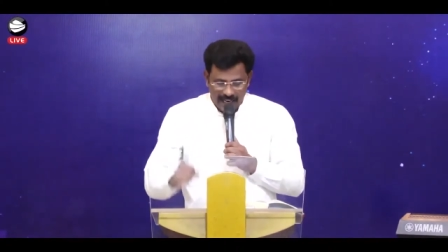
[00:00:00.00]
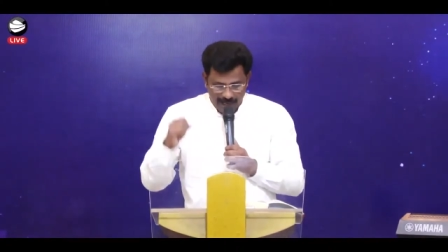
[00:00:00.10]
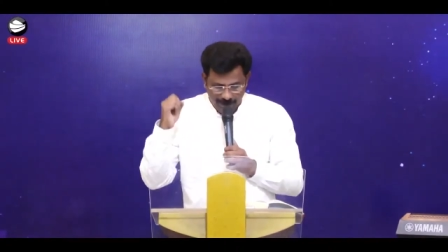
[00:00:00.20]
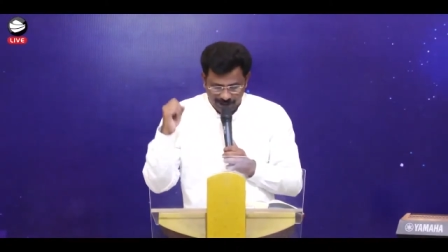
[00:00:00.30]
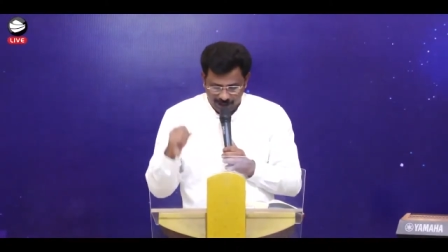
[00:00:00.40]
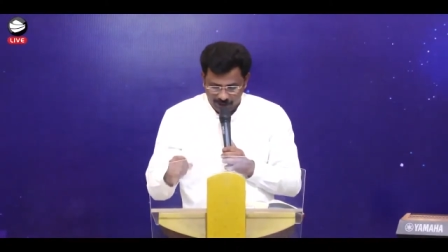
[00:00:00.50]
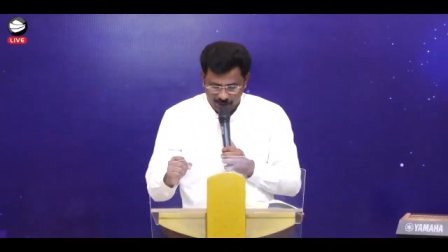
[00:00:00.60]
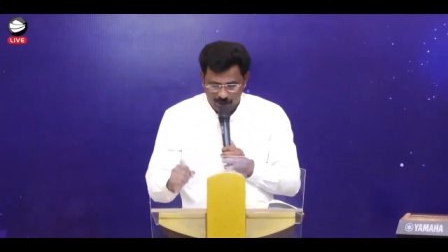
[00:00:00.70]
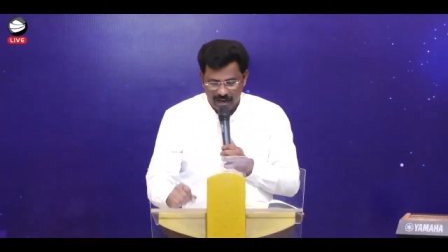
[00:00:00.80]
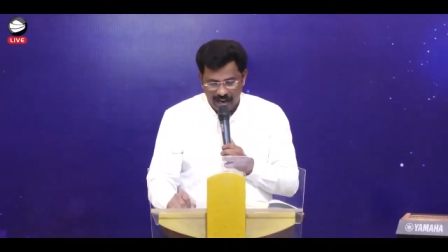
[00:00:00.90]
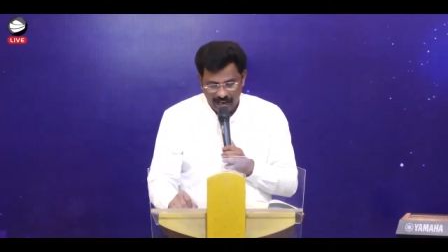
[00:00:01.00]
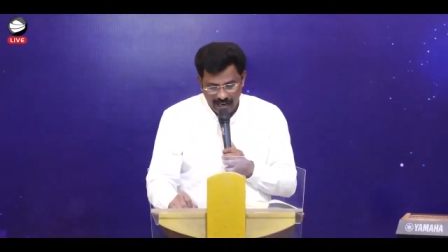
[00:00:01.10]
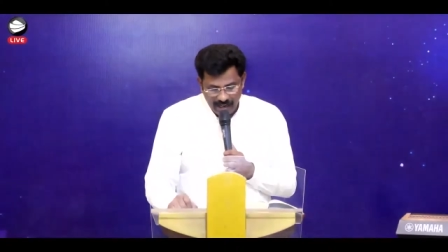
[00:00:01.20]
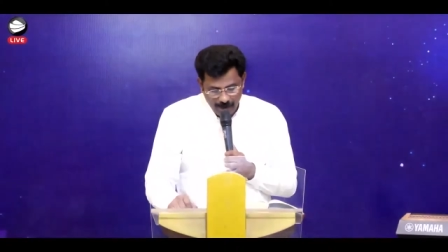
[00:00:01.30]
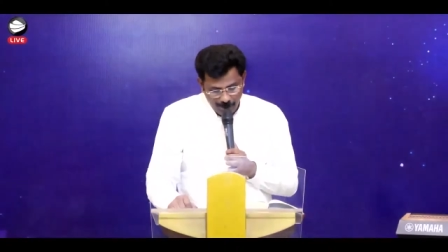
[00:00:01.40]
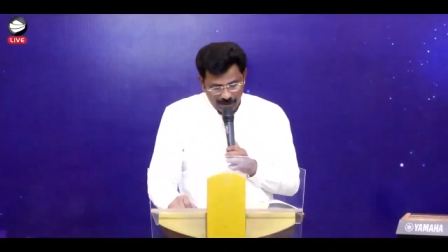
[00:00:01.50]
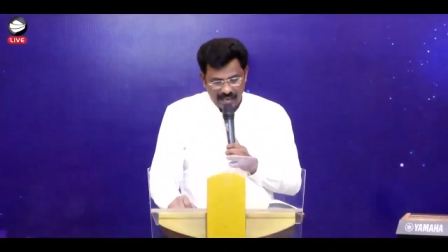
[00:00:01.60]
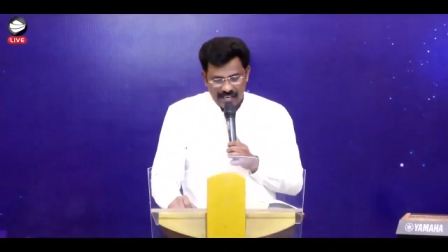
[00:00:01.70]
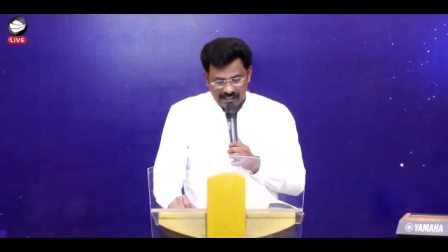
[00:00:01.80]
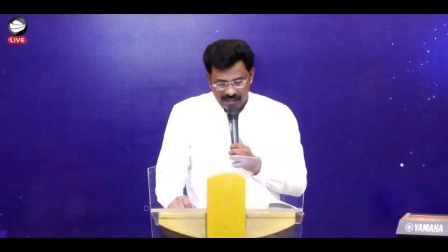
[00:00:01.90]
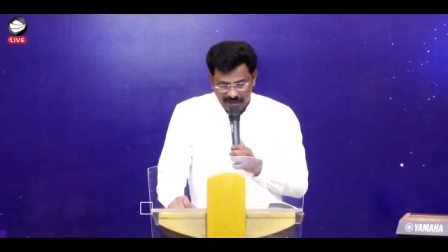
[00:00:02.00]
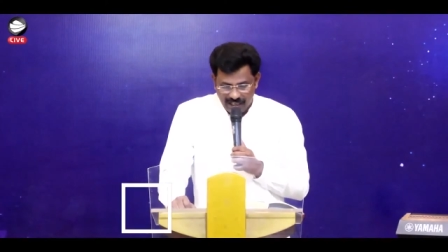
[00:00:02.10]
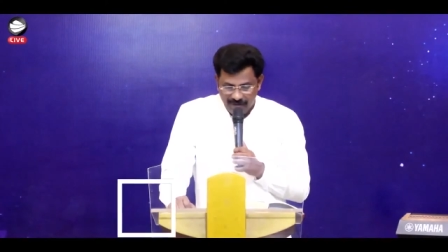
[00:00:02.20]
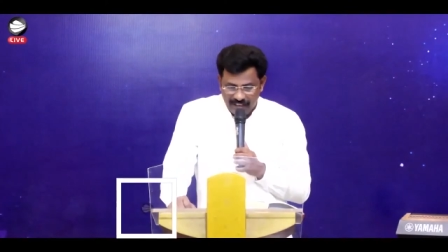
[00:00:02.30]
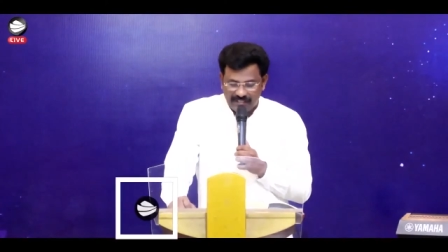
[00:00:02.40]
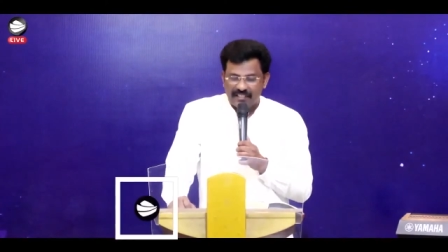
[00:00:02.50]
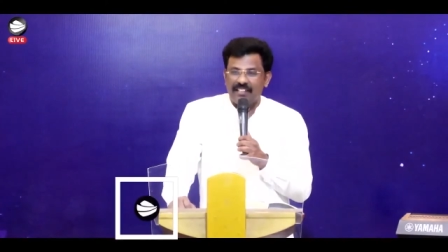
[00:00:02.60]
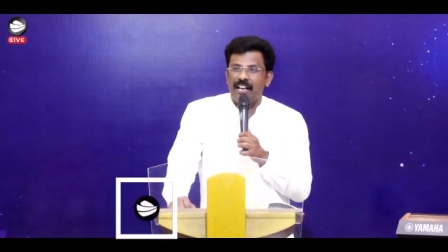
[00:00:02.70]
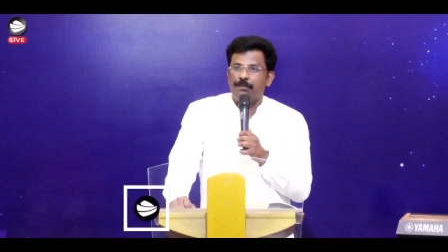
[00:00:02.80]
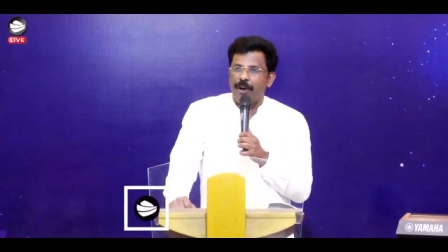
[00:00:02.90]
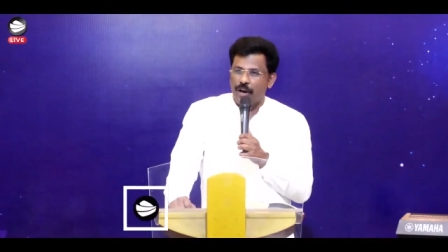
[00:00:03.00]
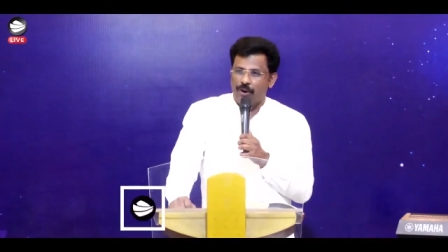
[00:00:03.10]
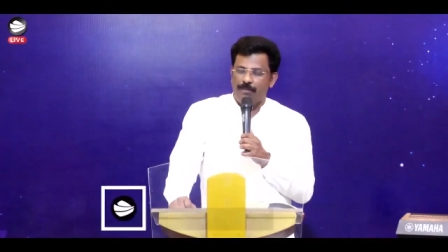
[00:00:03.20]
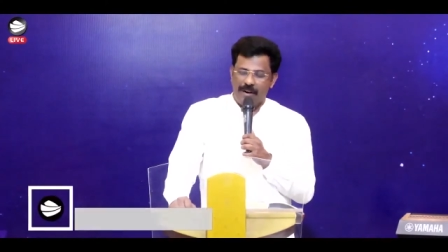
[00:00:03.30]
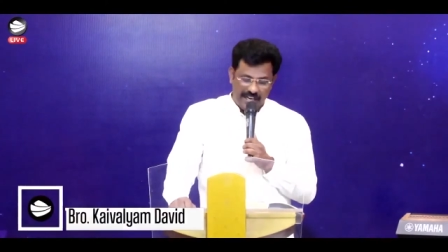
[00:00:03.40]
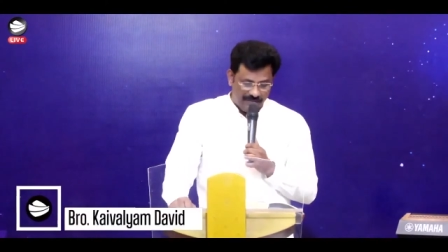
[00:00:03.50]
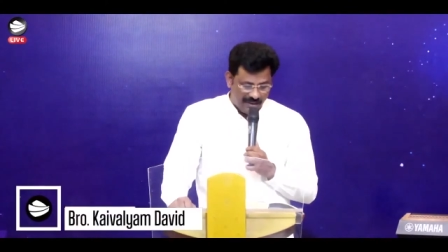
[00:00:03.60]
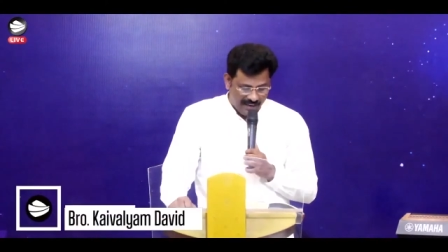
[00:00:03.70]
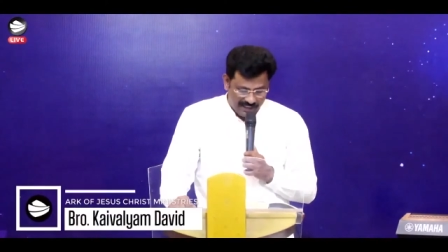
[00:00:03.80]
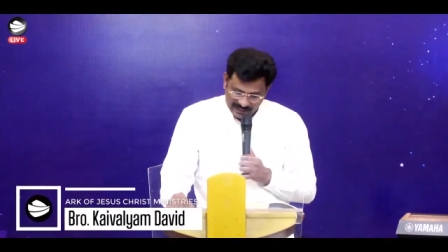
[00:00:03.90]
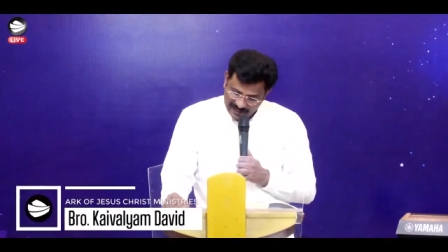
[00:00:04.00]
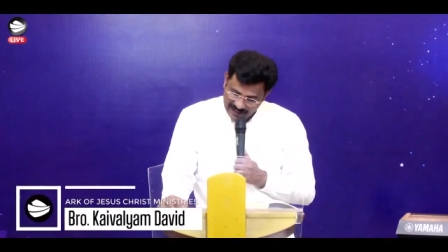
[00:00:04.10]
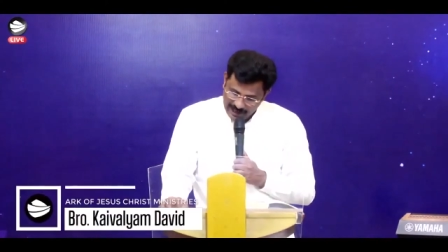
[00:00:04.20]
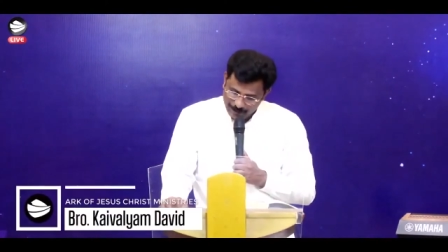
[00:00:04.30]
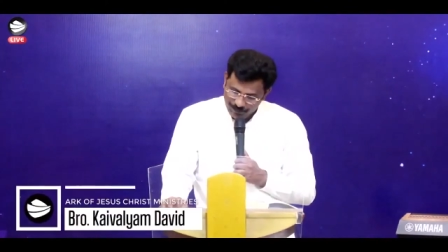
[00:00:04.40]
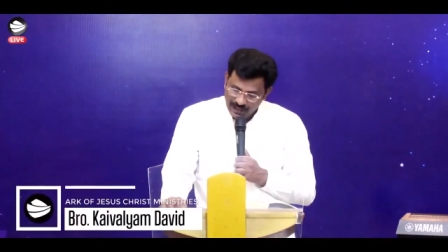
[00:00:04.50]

அடிமைத்தனத்திற்குள்ளாக பிசாசு அவர்களை வைத்திருந்தான் பாரோ மன்னன் அவர்களை வைத்திருந்தான்